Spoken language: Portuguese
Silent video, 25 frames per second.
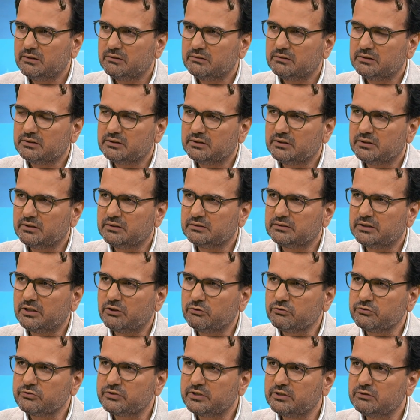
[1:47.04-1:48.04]
Eh,
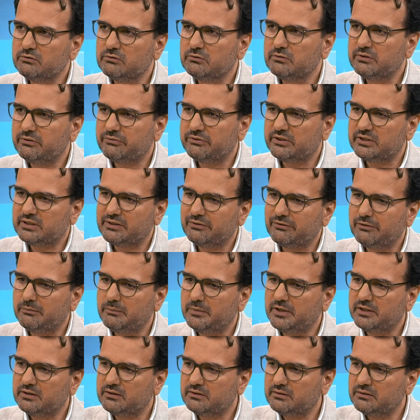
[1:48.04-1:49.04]
é um símbolo,
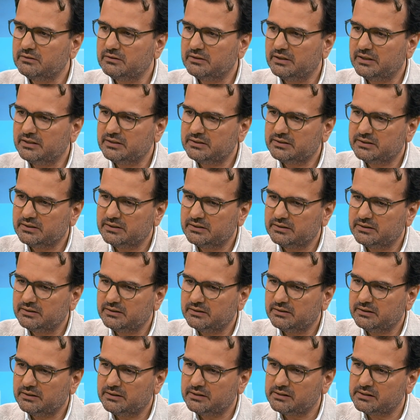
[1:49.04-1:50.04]
efetivamente, em
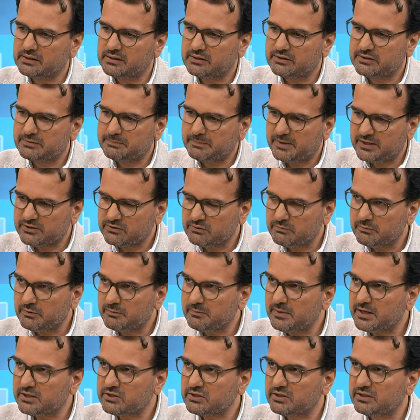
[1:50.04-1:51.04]
que, em que se passa uma
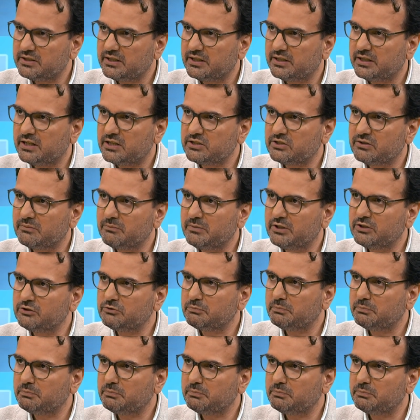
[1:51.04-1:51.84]
imagem de igreja menos